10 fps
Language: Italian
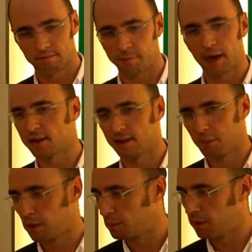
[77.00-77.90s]
parte dai
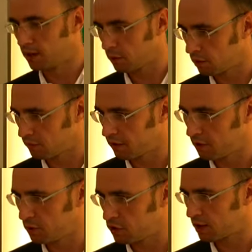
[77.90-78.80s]
bambini quando vanno
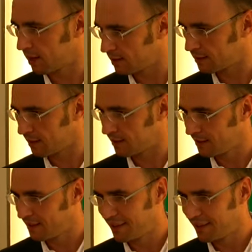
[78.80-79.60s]
in bicicletta